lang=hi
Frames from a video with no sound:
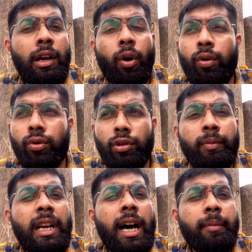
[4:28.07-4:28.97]
और कुतुब
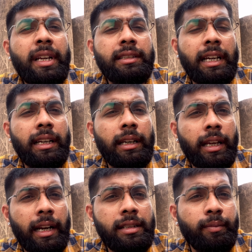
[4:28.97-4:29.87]
मीनार भी इसके
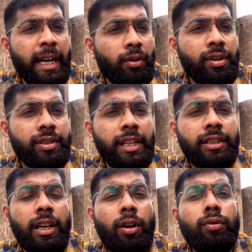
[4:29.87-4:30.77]
नियरेस्ट मेट्रो
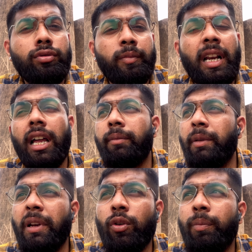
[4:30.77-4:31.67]
स्टेशन है और कुतुब मीनार भी
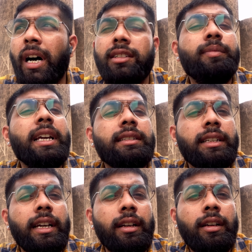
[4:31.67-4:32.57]
बिल्कुल पास में है इसके